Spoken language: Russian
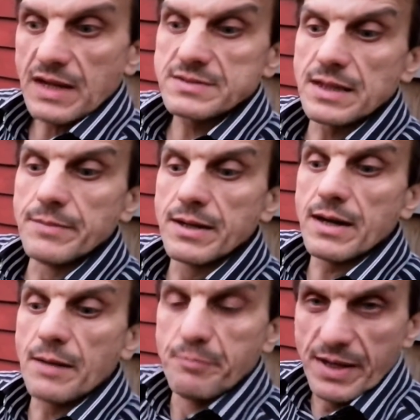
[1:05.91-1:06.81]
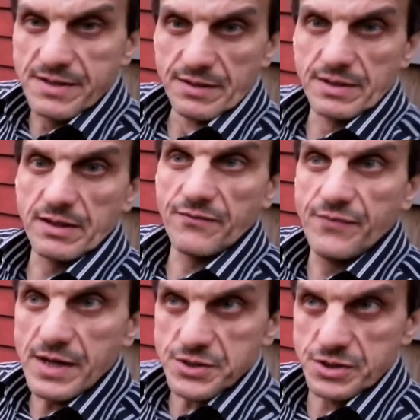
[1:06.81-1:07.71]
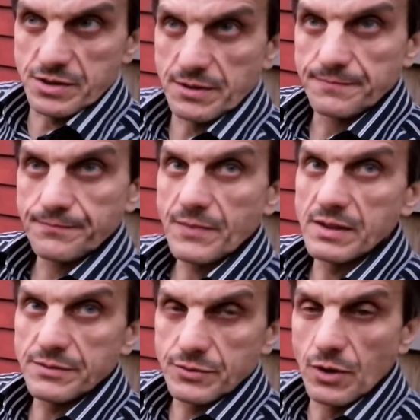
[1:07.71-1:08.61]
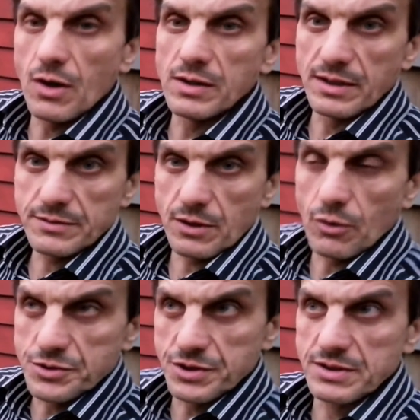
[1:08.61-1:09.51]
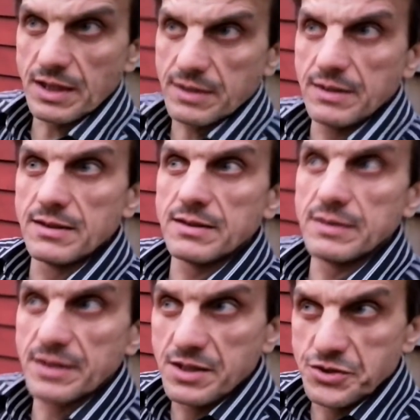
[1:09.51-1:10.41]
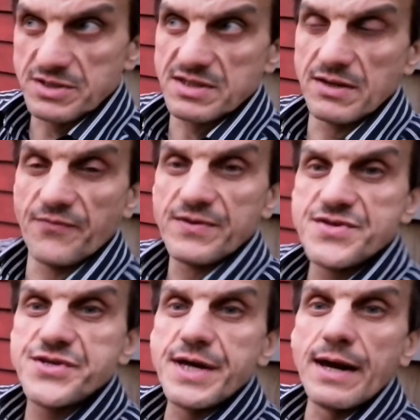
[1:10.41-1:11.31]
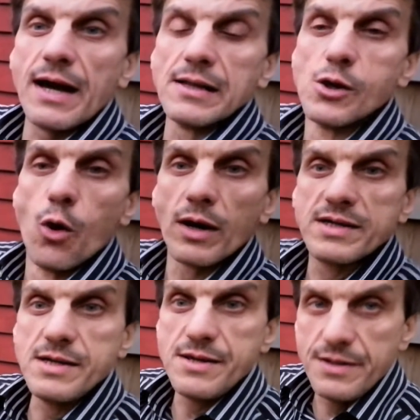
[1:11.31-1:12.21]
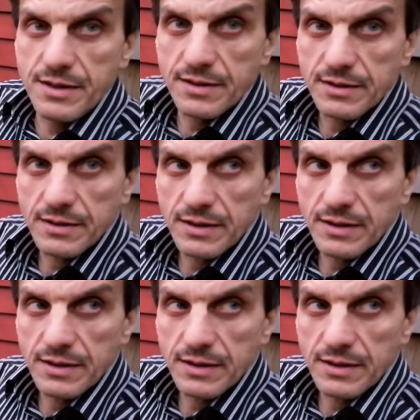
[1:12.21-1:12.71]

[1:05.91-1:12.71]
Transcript: самые обыденные вещи, но очень такие логические в теологии,